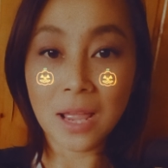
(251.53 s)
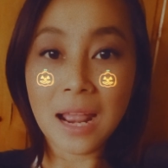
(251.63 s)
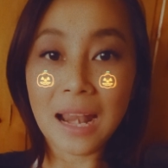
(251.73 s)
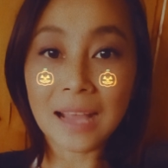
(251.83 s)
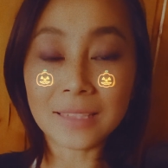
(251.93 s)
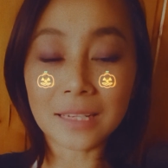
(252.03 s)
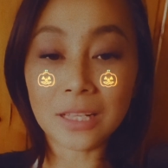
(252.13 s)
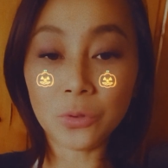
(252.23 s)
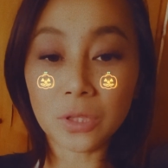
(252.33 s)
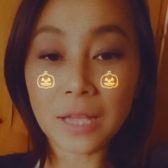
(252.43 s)
หลังจากนั้น
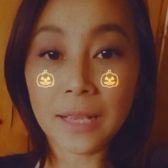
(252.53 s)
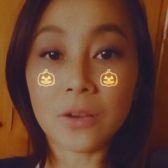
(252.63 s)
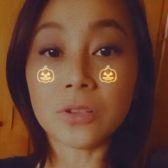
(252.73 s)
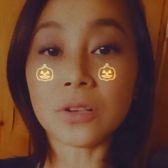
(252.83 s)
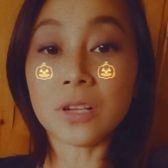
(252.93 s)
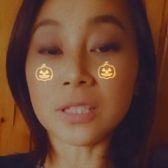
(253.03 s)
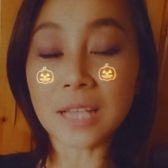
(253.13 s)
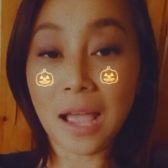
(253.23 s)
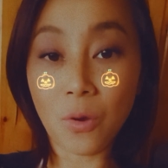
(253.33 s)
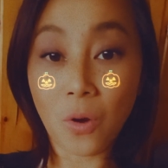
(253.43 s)
ตัวแทนเขาก็จะ
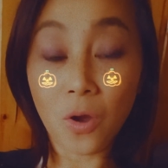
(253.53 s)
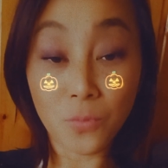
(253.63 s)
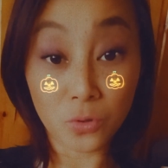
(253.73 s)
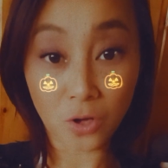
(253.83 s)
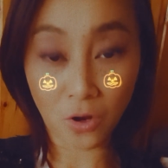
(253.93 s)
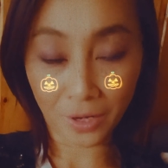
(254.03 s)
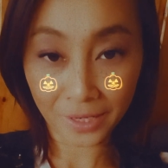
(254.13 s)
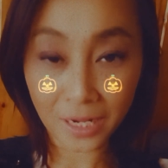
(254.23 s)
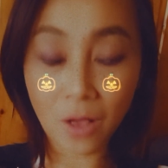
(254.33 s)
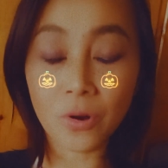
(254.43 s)
เอาข้อมูลของ
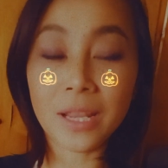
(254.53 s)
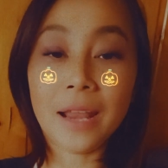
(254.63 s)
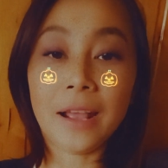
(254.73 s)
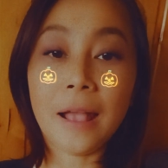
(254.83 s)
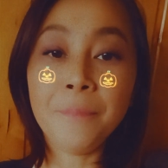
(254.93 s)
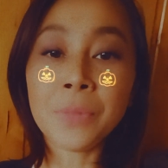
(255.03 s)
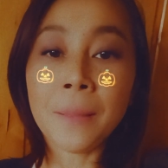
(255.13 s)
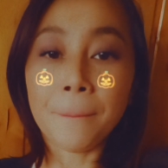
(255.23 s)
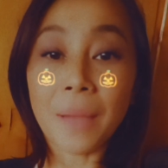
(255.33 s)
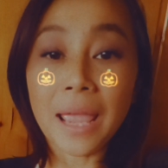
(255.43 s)
เราเนี่ยนะคะ
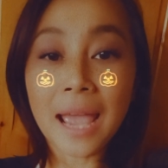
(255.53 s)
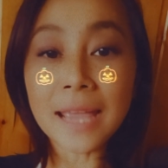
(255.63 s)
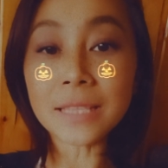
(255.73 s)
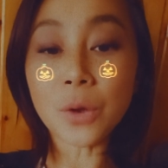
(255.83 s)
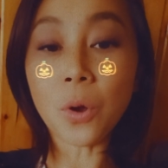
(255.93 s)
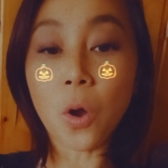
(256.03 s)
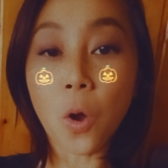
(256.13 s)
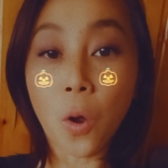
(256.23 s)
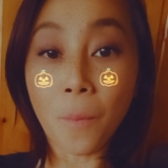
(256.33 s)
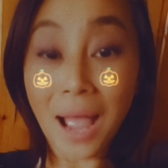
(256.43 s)
ไปให้เจ้าของ
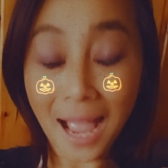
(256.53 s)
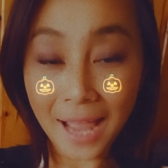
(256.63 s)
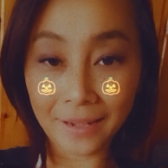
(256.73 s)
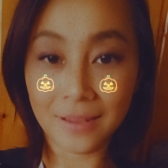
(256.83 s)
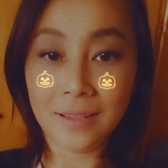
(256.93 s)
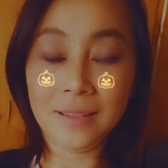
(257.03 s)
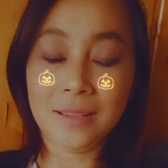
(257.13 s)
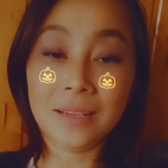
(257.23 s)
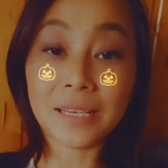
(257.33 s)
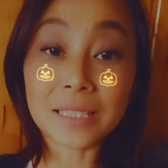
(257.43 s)
บ้าน
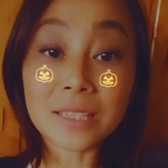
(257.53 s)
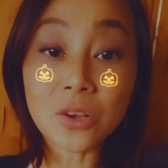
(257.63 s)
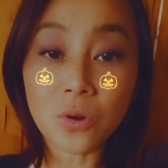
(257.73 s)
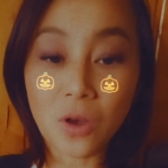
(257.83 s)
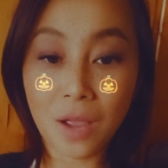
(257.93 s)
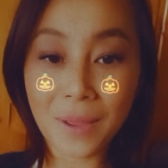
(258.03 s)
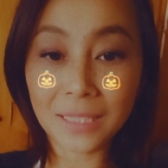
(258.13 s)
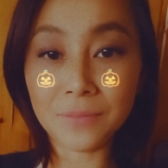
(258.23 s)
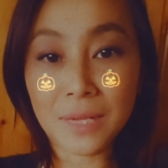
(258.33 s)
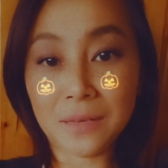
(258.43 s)
หรือเจ้าของอพาร์ต
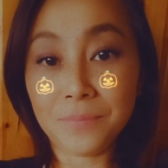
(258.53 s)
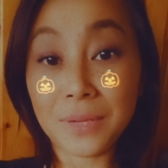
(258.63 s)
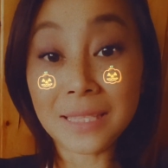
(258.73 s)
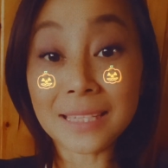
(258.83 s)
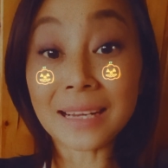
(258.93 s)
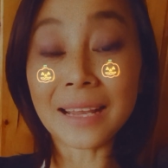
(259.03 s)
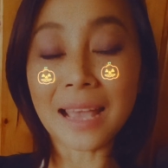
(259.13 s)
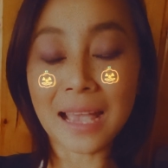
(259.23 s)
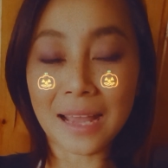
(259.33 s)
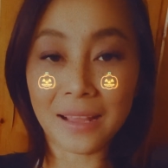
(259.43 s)
เมนต์พิจารณา
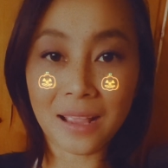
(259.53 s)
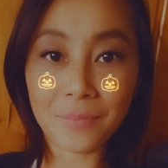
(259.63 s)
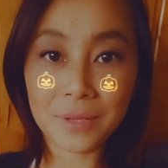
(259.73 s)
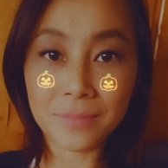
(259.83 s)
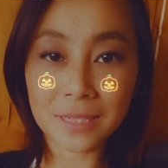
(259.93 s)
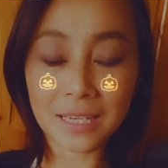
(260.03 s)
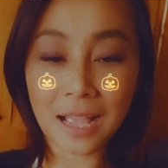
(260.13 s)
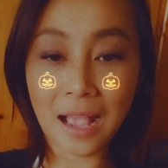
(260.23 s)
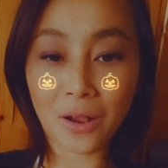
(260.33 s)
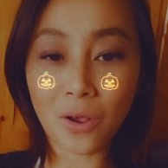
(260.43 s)
นะคะ เพื่อนๆ
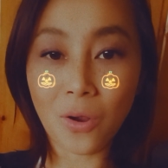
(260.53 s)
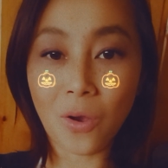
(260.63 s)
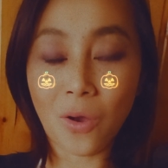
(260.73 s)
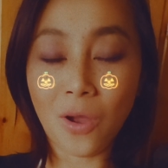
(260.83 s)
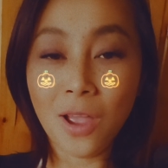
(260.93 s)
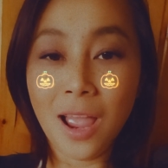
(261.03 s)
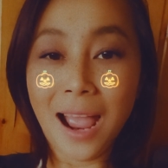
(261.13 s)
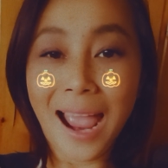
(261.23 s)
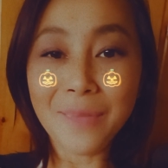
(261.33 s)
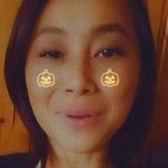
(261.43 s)
ค่ะก็ขอ
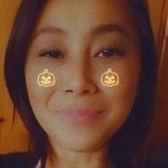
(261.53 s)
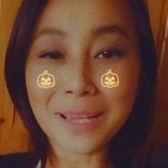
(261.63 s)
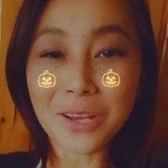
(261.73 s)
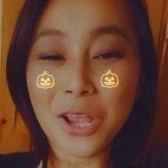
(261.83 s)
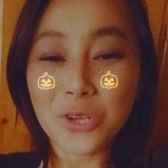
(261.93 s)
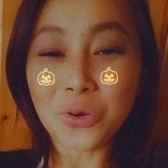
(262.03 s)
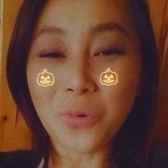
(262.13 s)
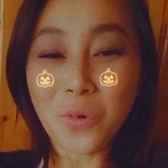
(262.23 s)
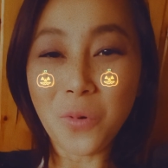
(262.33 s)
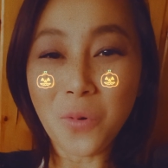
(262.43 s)
ให้เพื่อนๆ
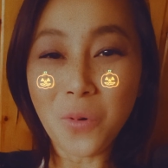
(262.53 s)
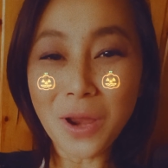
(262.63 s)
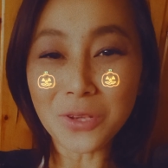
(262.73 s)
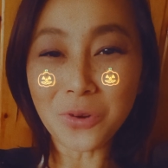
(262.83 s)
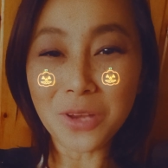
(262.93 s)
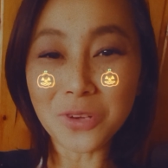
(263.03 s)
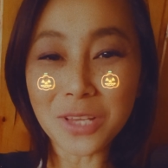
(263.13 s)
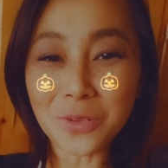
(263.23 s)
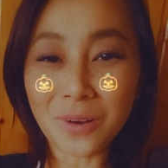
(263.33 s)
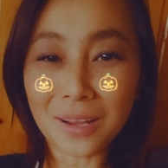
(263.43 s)
ช่วยช่วยช่วย
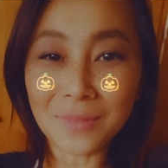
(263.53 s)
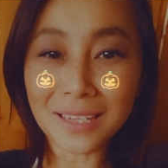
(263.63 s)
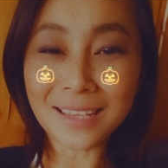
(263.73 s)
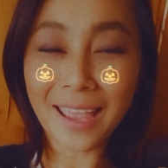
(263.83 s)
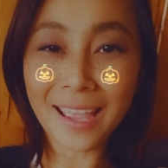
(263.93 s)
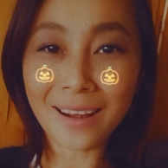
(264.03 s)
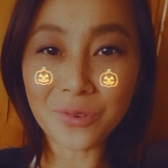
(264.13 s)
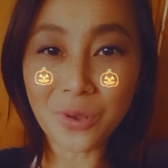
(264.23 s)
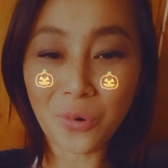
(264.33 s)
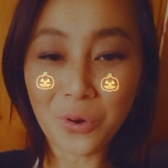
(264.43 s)
ส่งกำลังใจให้เรา
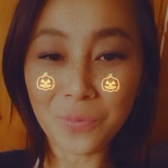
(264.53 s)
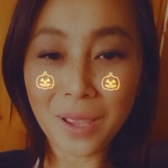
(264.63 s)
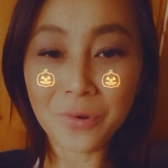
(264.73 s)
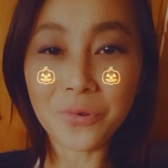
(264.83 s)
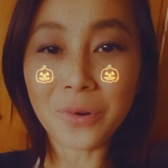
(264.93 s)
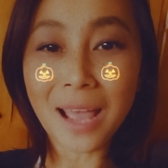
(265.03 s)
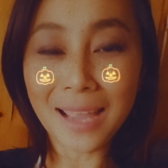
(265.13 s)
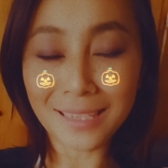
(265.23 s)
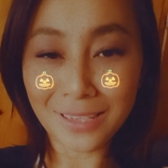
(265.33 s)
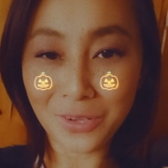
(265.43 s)
สองคนแม่ลูกได้
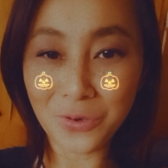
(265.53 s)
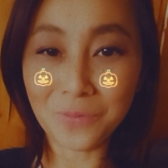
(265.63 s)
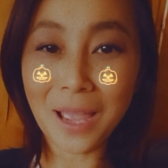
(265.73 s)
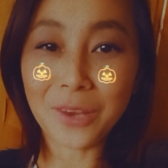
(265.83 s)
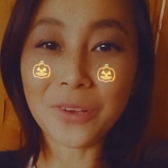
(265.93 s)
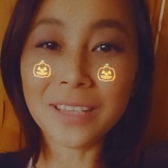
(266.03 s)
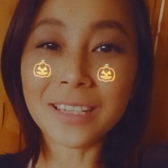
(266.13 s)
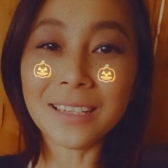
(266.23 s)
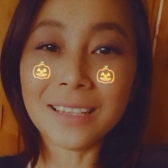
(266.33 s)
ที่อยู่ใหม่ด้วยเถิ